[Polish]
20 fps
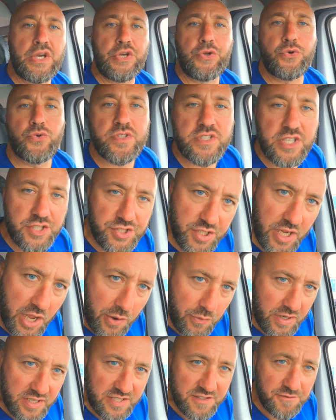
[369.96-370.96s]
Już
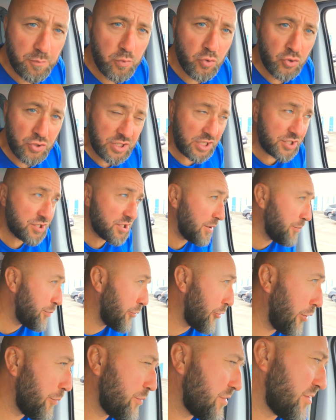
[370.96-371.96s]
zaczynają nas wpuszczać na
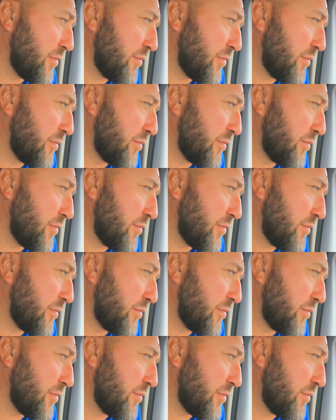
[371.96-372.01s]
prom,